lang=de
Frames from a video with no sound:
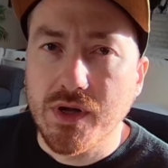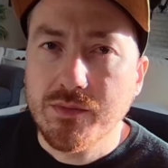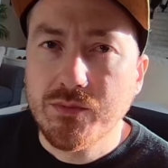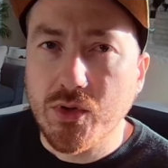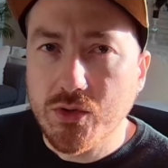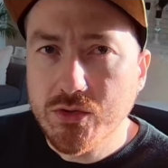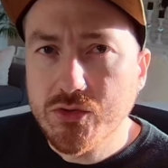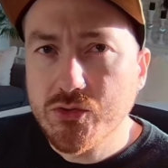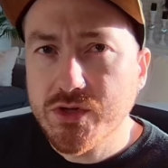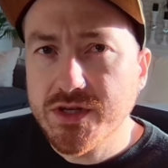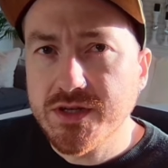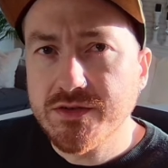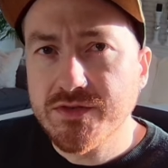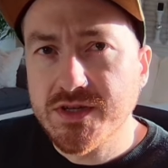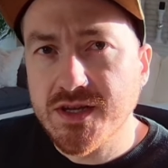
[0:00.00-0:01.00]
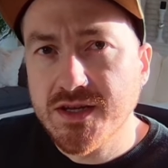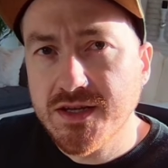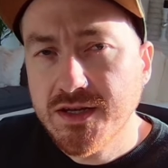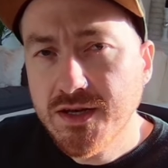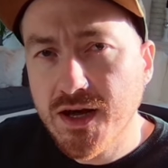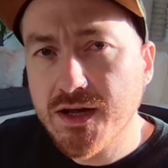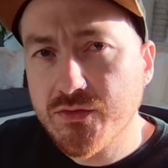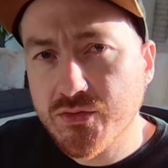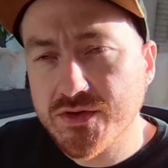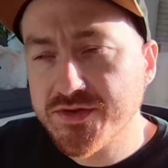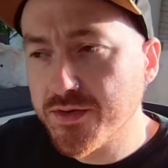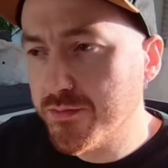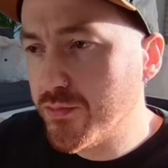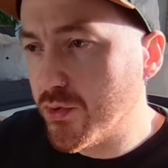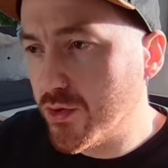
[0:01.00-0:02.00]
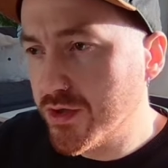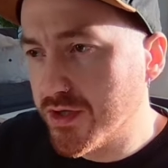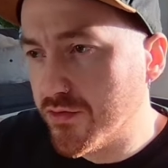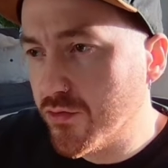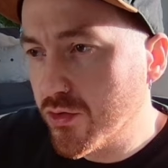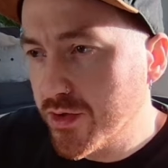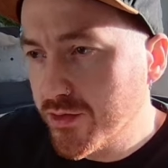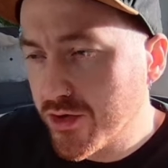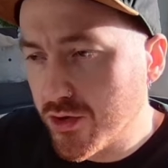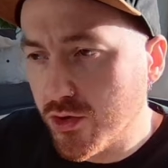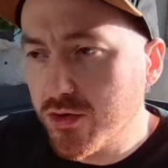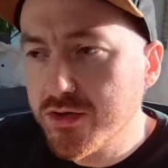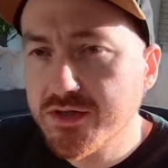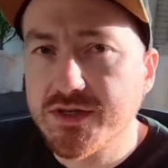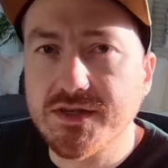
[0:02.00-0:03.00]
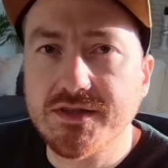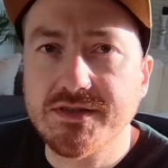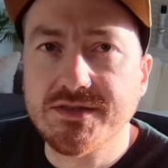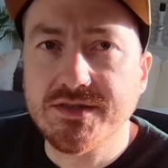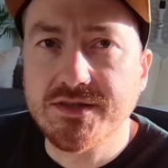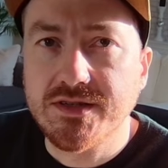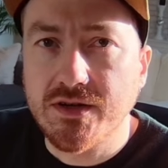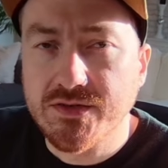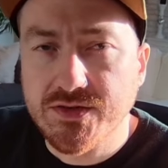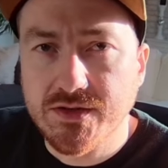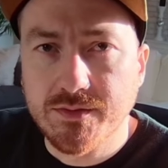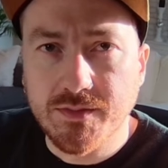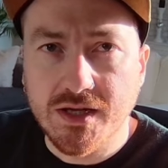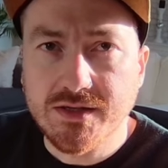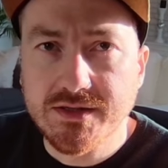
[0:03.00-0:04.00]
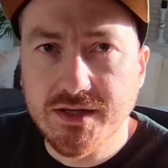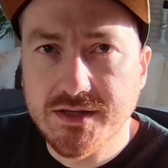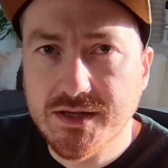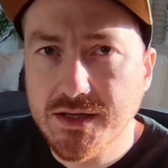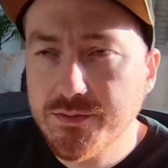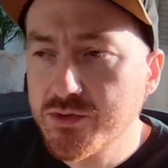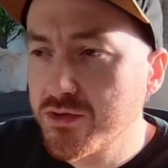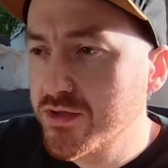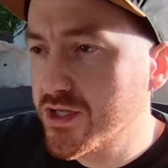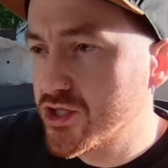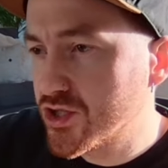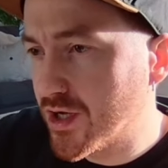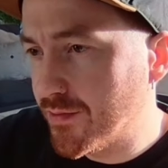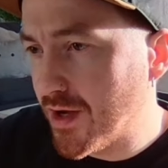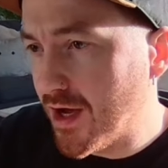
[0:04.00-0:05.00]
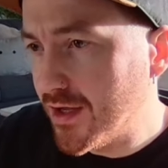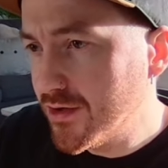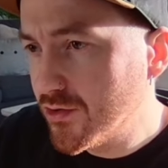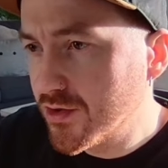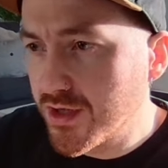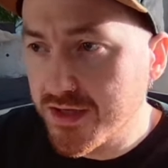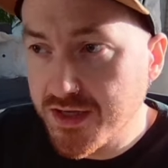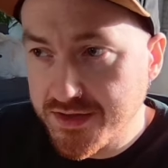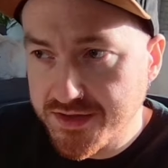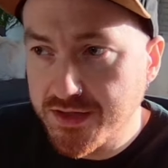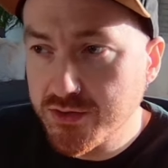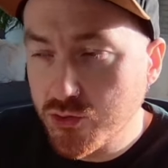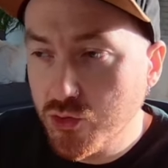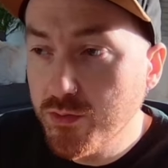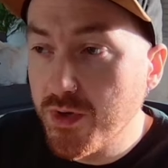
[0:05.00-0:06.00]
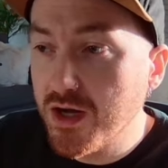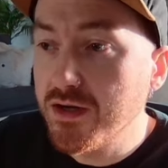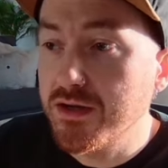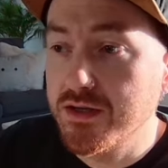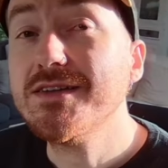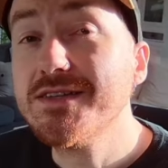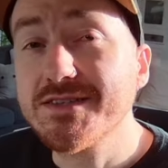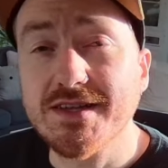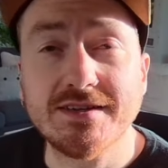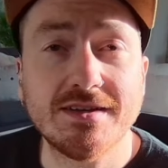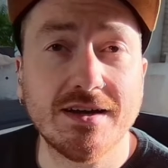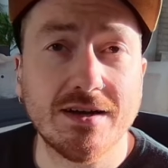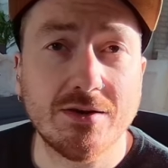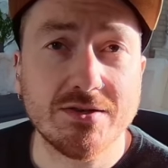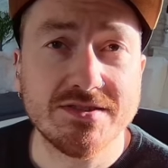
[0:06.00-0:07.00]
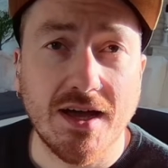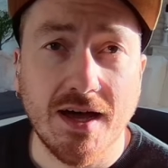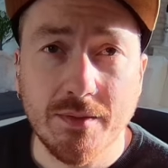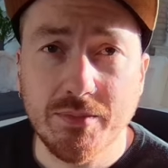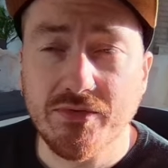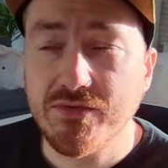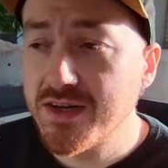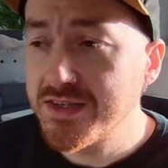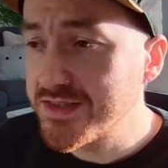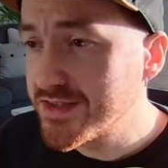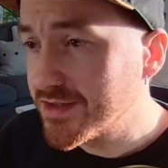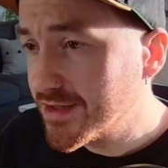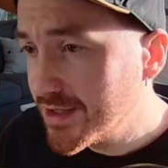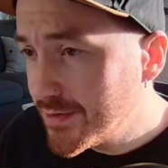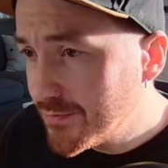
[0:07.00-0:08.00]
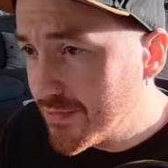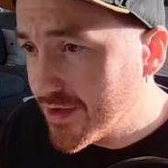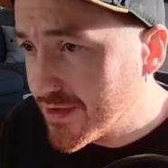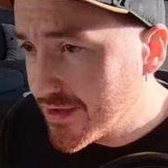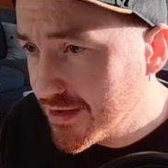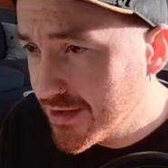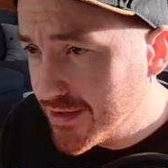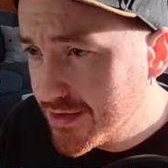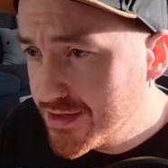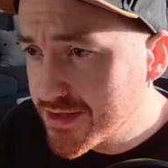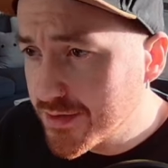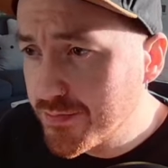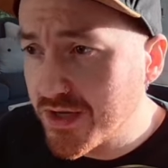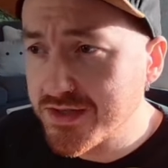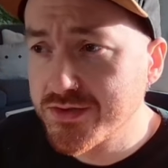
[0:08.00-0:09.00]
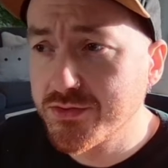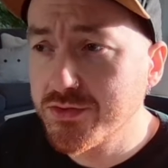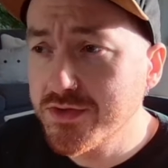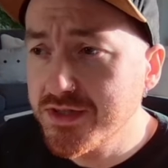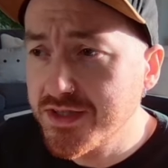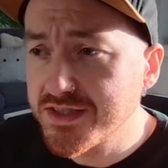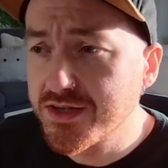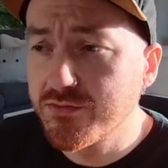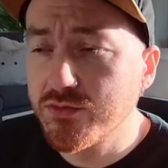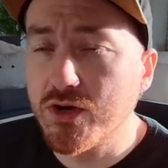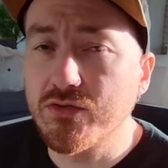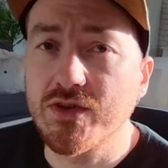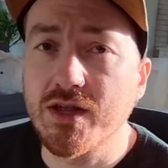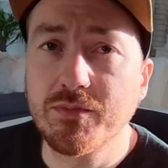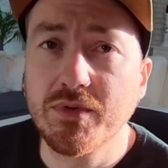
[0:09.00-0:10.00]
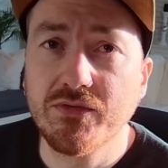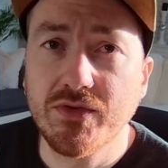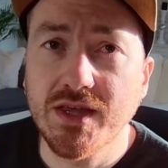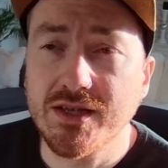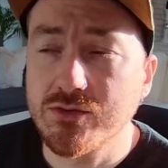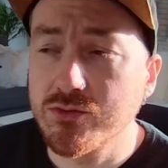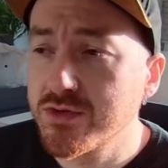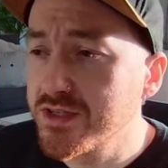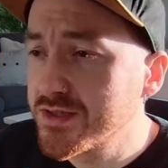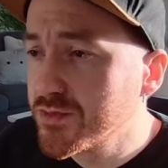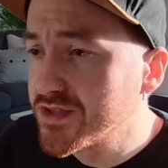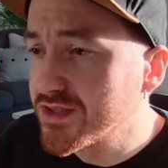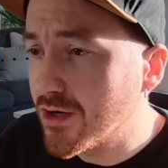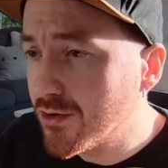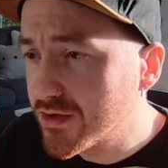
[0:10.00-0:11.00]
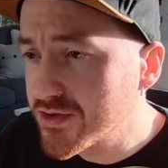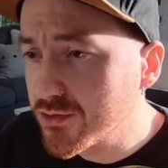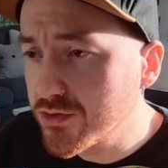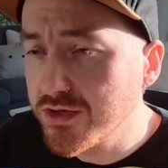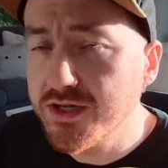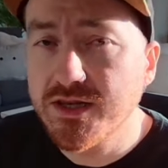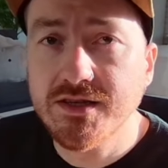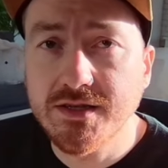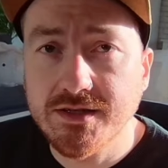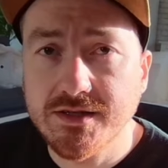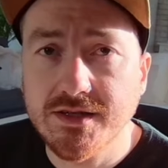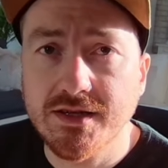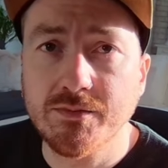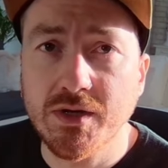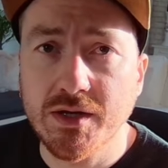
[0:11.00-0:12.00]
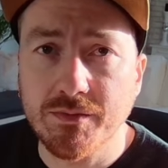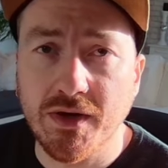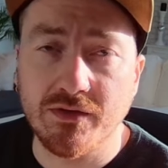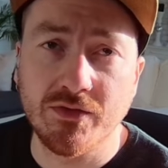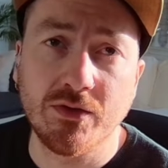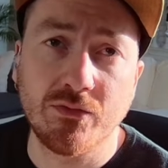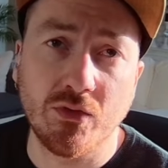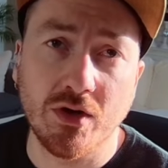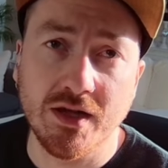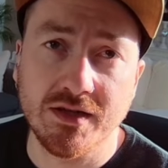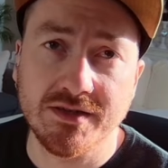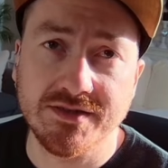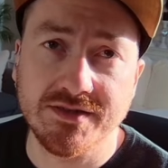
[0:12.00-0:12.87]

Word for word: Beim Bone Reading wird der Inhalt von so einem Beutel, wo eben Knochen drin sind, auf so eine Matte gekippt und der Schamane oder der Sangoma liest dann daraus ab, was eben äh, diese Person, die das geworfen hat, bewegt. Und es muss ausdrücklich nicht jeder mitmachen, wird vorher